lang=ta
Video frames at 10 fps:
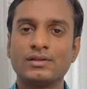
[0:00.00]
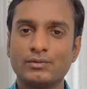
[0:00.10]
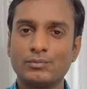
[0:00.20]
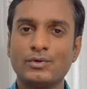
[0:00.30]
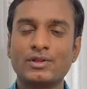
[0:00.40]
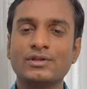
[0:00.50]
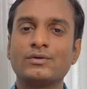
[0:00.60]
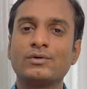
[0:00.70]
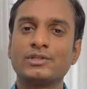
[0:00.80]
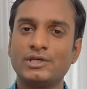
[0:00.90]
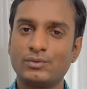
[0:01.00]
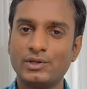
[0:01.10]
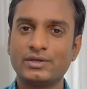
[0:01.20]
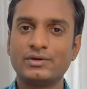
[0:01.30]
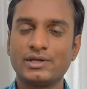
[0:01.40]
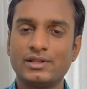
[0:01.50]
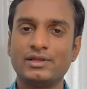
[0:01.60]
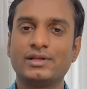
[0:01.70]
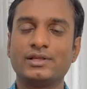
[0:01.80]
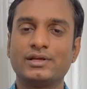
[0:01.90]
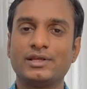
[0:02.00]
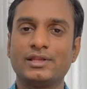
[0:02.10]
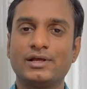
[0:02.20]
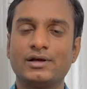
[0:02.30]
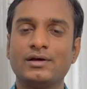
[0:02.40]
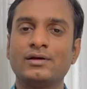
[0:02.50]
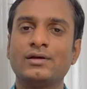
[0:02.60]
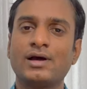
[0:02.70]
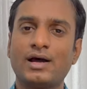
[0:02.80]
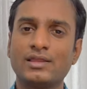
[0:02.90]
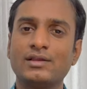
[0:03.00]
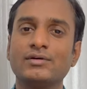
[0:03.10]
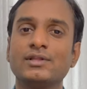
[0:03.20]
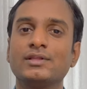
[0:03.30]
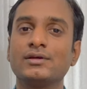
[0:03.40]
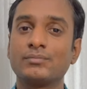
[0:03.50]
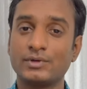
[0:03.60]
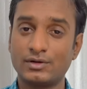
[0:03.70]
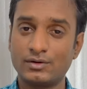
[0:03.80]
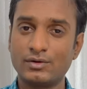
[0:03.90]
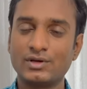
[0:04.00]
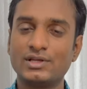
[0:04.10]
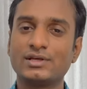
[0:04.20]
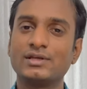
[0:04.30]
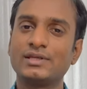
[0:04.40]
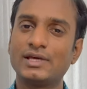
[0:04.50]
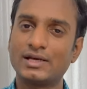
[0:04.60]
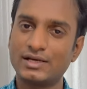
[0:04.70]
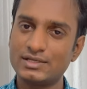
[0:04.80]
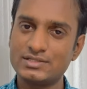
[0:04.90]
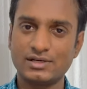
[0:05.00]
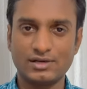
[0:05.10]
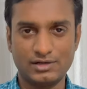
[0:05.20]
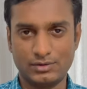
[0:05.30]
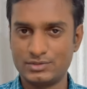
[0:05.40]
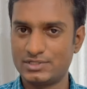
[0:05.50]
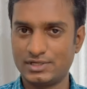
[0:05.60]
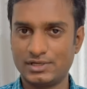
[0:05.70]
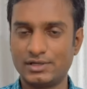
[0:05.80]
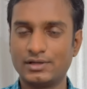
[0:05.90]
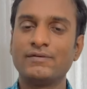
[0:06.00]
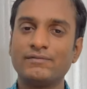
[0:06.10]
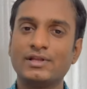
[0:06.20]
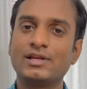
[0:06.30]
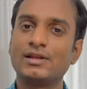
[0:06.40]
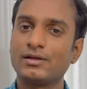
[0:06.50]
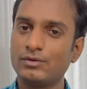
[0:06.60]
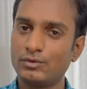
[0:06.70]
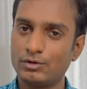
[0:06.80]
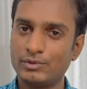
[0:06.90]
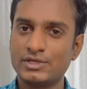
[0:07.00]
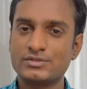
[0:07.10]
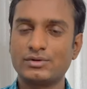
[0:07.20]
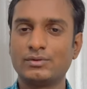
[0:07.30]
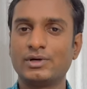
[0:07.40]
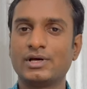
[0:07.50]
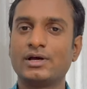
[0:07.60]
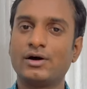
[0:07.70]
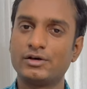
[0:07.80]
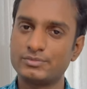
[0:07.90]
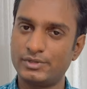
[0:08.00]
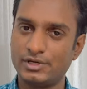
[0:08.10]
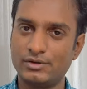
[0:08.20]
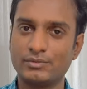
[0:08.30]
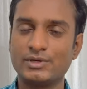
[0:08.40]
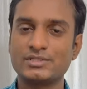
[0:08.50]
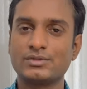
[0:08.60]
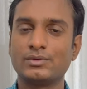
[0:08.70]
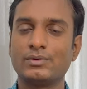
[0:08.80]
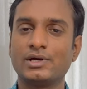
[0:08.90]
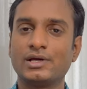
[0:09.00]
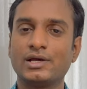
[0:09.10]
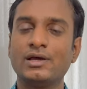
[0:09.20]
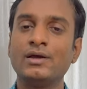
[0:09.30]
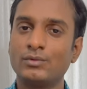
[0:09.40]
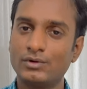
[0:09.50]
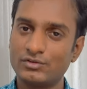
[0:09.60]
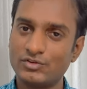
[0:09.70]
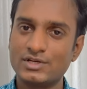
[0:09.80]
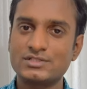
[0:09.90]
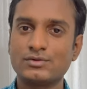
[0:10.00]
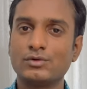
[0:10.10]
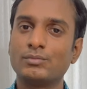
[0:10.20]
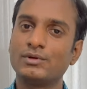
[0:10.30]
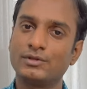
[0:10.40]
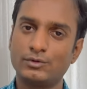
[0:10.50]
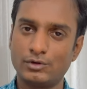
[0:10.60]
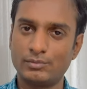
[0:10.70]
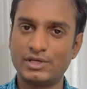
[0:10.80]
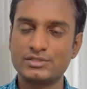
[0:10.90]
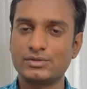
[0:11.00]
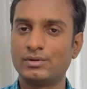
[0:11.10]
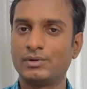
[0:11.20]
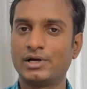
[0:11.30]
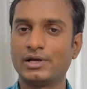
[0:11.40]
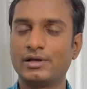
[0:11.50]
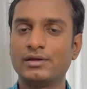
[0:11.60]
இந்த பிறந்த குழந்தைய குளிக்க வைக்கிறத எடுத்துக்கிட்டீங்கன்னா அதில் வந்து பெற்றோர்களுக்கு எக்கச்சக்க டவுட்ஸ் இருக்குது வீட்டில் இருக்கிறவங்க ஒரு மாதிரி சொல்லுவாங்க ஹாஸ்பிட்டலில் ஒரு மாதிரி சொல்லுவாங்க உங்களோட ஃப்ரெண்ட்ஸ் குரூப்பில் வந்து ஒரு மாதிரி சொல்லுவாங்க